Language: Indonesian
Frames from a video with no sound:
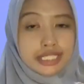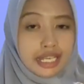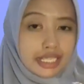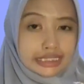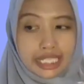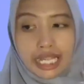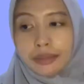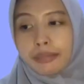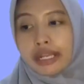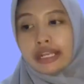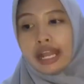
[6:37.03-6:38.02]

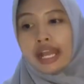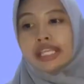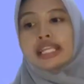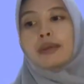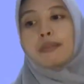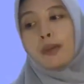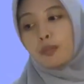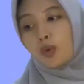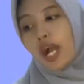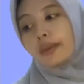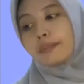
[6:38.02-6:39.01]
menjelaskan mengenai
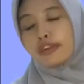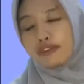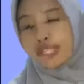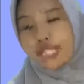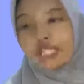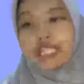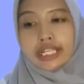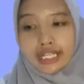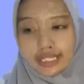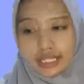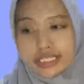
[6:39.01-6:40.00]
kemampuan berpikir
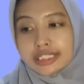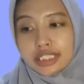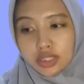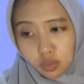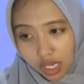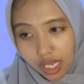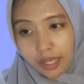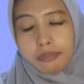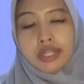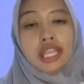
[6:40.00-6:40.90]
kritis siswa,